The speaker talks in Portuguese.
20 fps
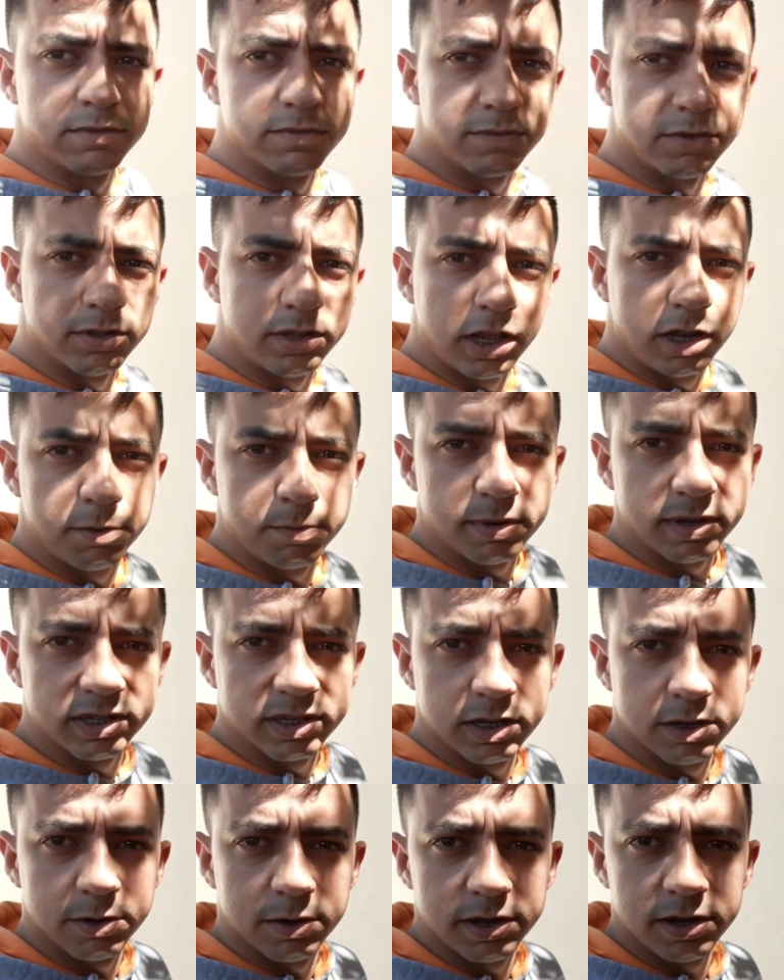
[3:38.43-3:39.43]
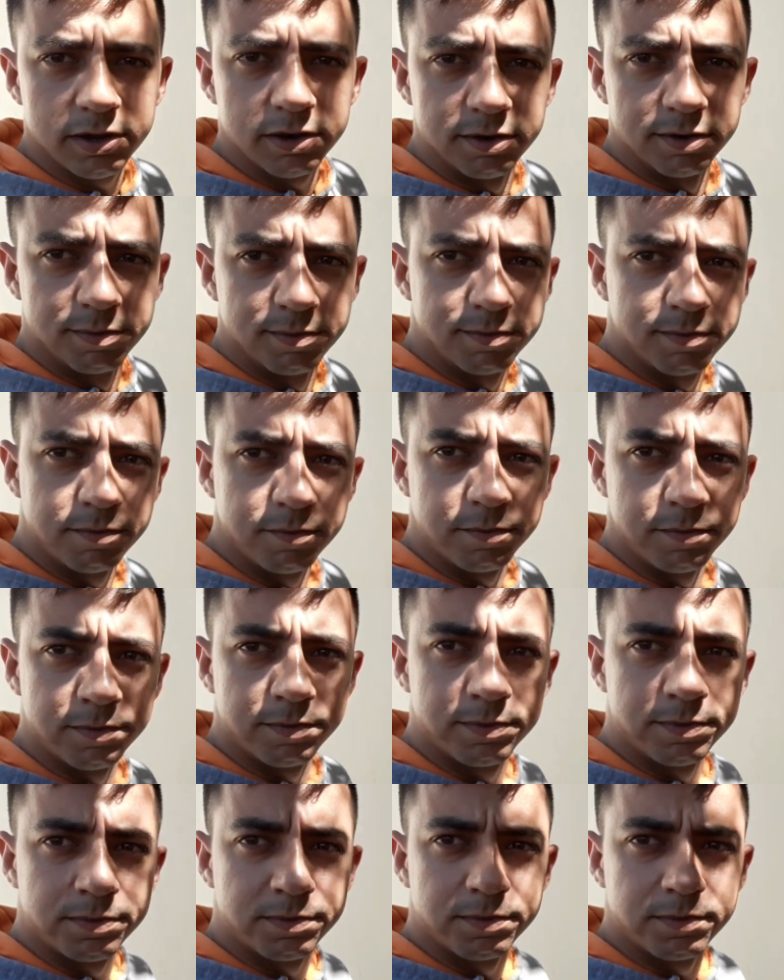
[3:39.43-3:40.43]
Voltei do passeio aí, ó.
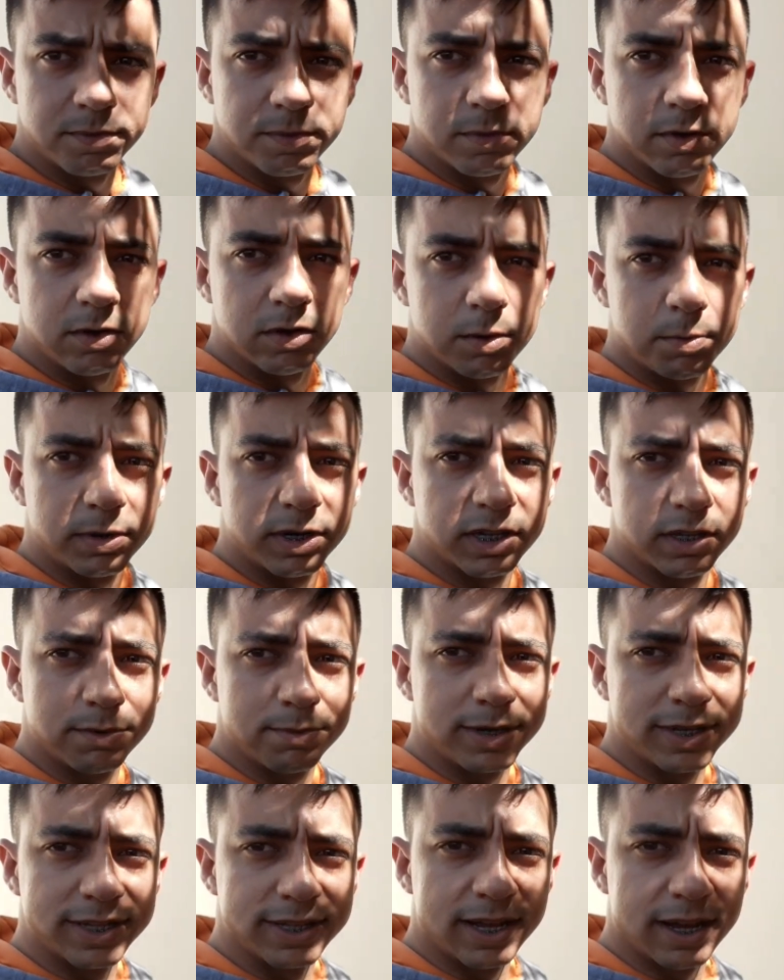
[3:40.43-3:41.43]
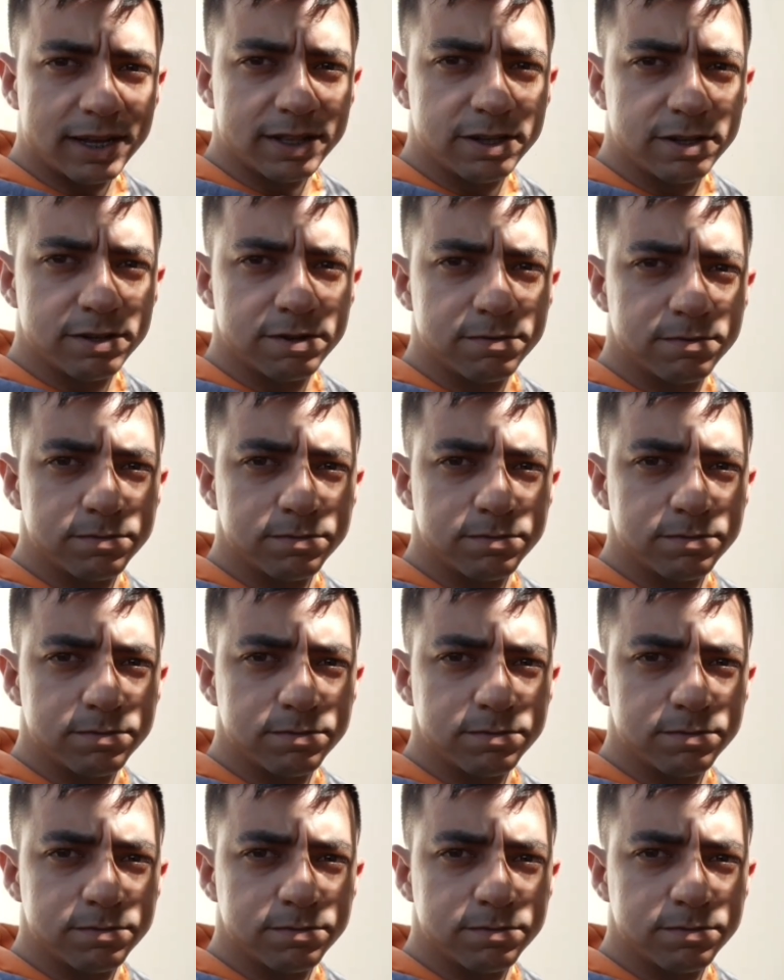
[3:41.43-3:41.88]
Não apareceu mais nada.